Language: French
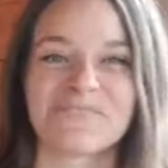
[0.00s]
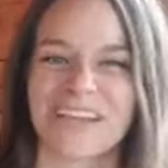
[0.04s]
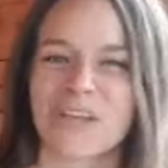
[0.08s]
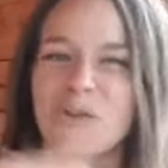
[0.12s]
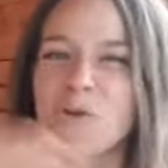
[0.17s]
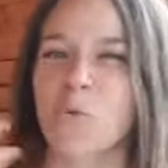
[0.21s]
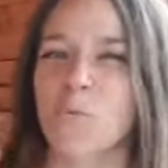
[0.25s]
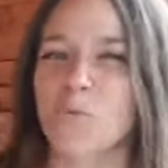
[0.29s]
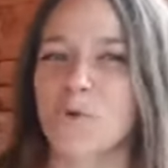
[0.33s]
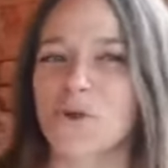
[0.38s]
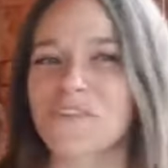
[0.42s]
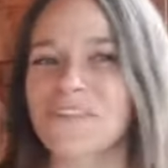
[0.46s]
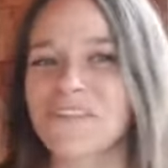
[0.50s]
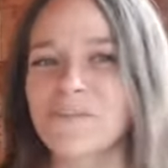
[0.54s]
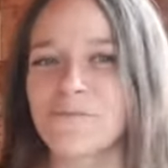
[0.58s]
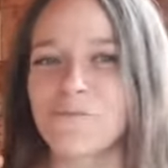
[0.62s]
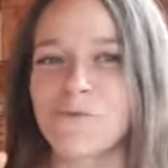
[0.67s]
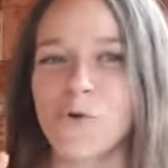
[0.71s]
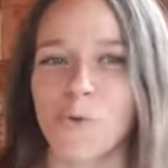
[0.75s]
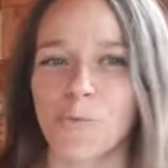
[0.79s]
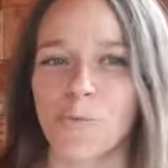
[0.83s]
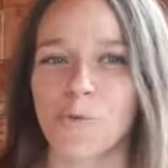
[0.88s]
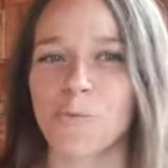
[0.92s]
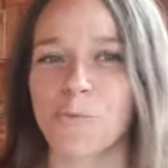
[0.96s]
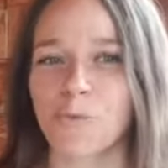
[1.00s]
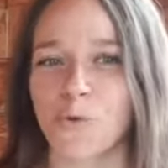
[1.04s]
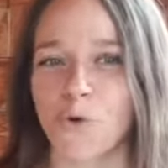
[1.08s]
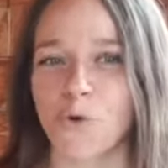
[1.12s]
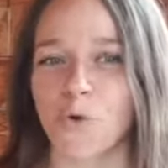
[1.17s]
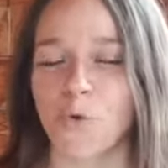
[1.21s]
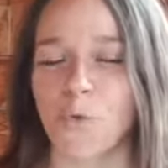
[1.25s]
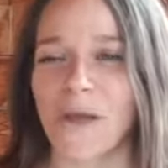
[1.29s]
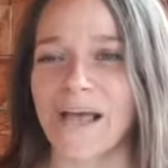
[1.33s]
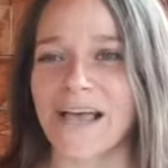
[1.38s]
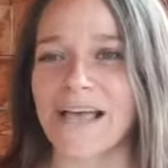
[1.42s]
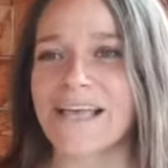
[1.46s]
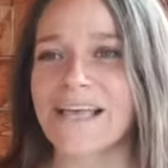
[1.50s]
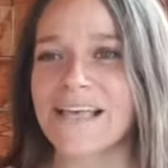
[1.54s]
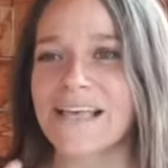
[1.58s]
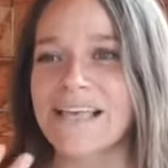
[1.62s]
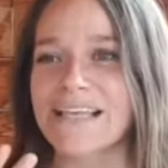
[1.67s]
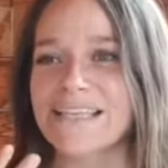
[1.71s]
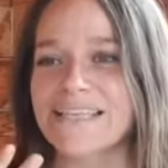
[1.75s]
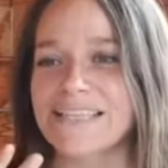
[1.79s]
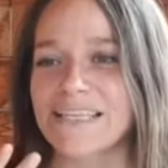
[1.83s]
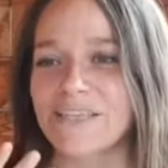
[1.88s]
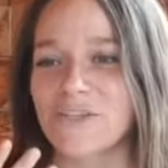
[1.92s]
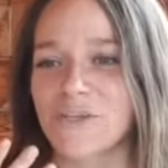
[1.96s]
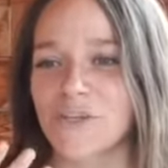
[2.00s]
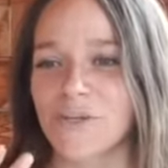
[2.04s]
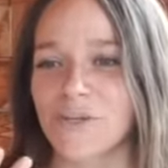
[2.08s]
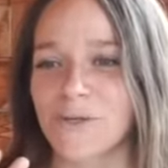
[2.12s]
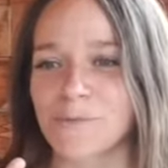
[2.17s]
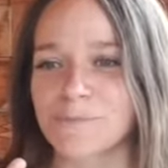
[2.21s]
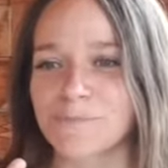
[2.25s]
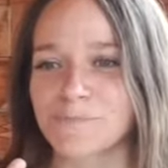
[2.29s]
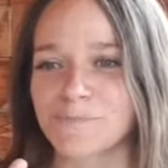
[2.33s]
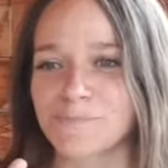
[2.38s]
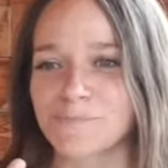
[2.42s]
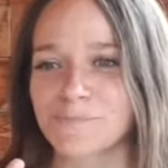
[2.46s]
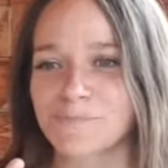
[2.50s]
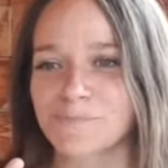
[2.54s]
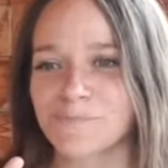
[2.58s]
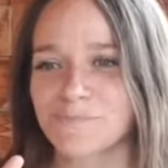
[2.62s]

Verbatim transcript: comprenez-vous un peu pourquoi cette euh,